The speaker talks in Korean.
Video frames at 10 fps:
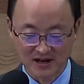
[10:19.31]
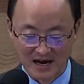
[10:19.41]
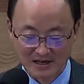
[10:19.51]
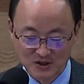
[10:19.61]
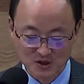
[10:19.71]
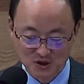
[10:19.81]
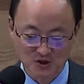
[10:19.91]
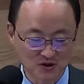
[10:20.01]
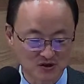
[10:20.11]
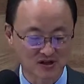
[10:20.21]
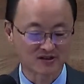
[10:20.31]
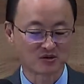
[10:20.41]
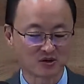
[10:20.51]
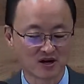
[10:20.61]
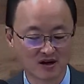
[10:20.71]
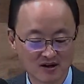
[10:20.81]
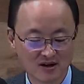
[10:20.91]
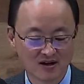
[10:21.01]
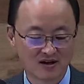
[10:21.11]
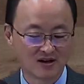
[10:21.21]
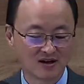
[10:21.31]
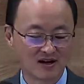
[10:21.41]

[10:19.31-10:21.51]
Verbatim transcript: 아니었었던 것을 갖다 가 우리가 어,